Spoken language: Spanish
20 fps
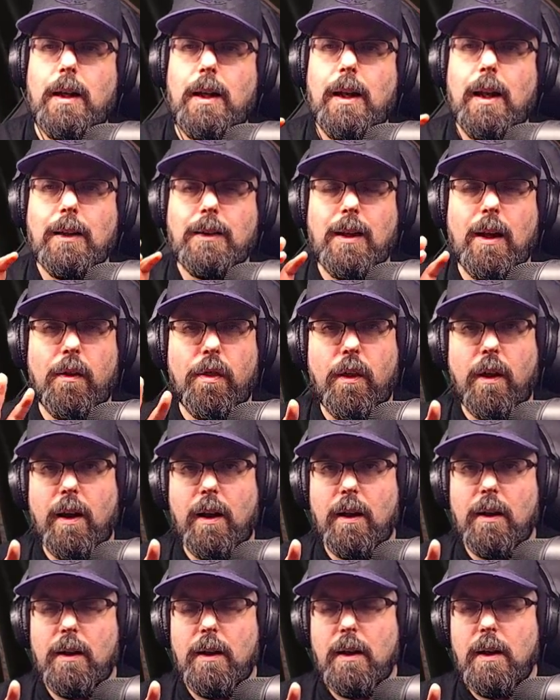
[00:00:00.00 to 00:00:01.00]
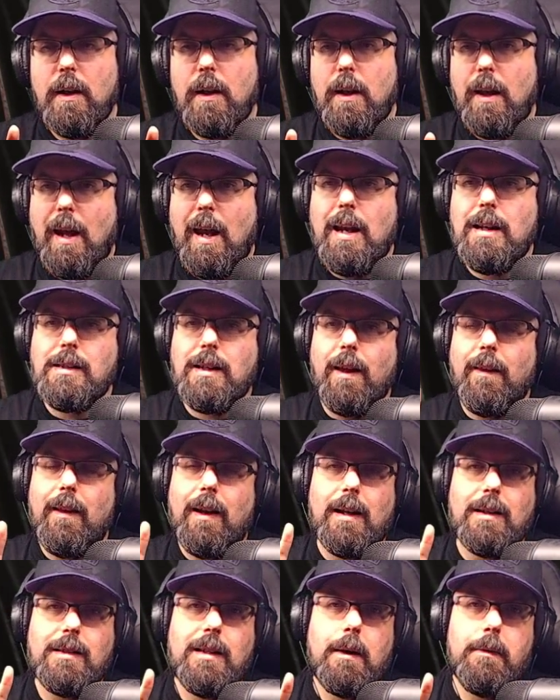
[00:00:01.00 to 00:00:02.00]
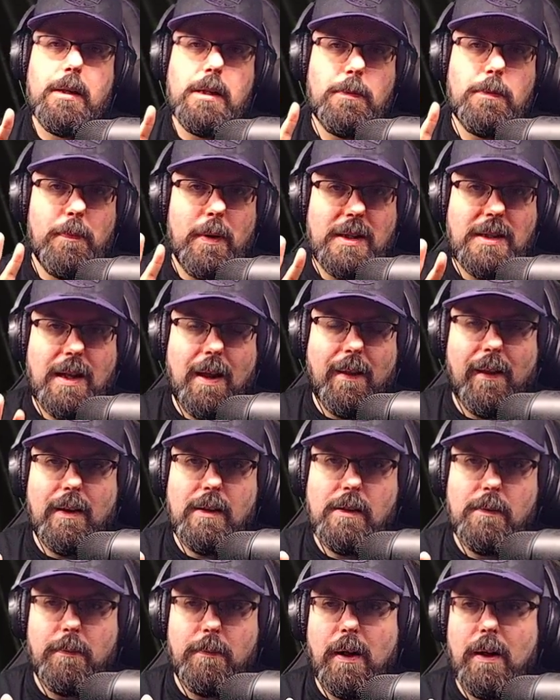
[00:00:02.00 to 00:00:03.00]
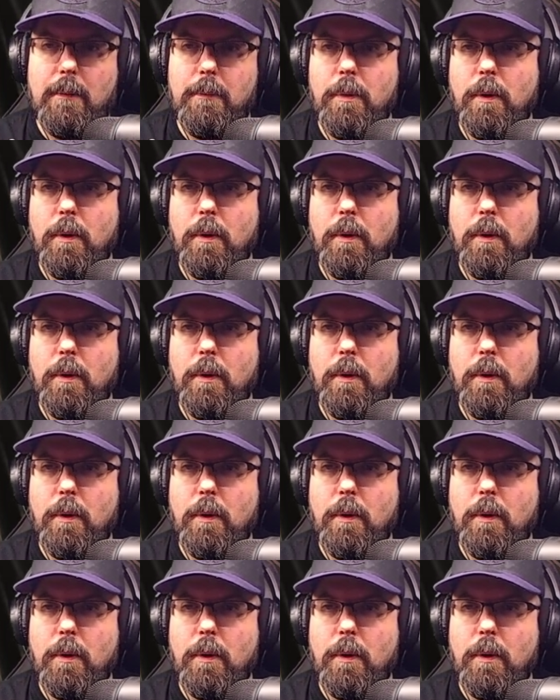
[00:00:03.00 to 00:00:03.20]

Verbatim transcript: Y la tercera es que de las naves pesadas, ¿vale?